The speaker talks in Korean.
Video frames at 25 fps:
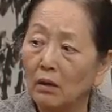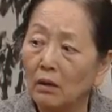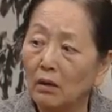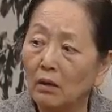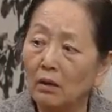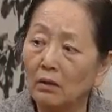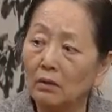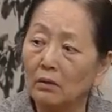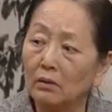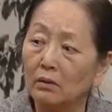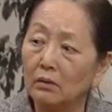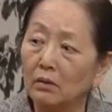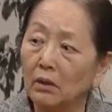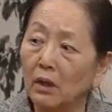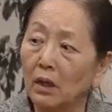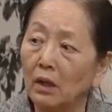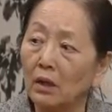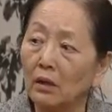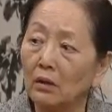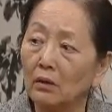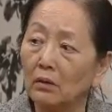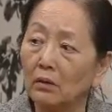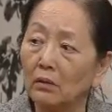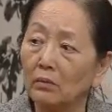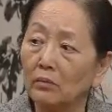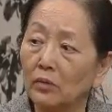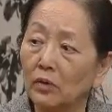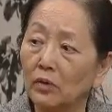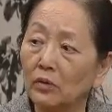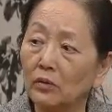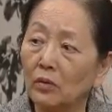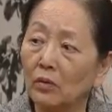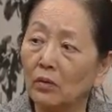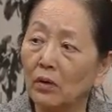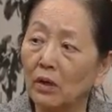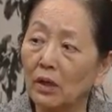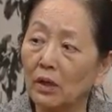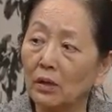아니, 내 없는
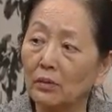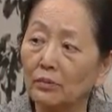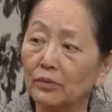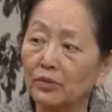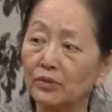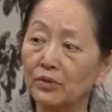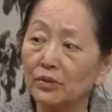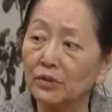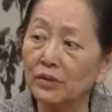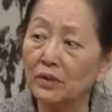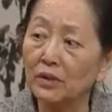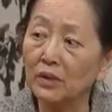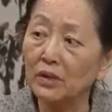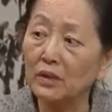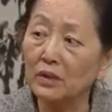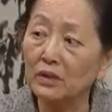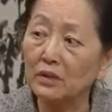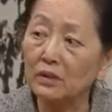동안에 무슨 일이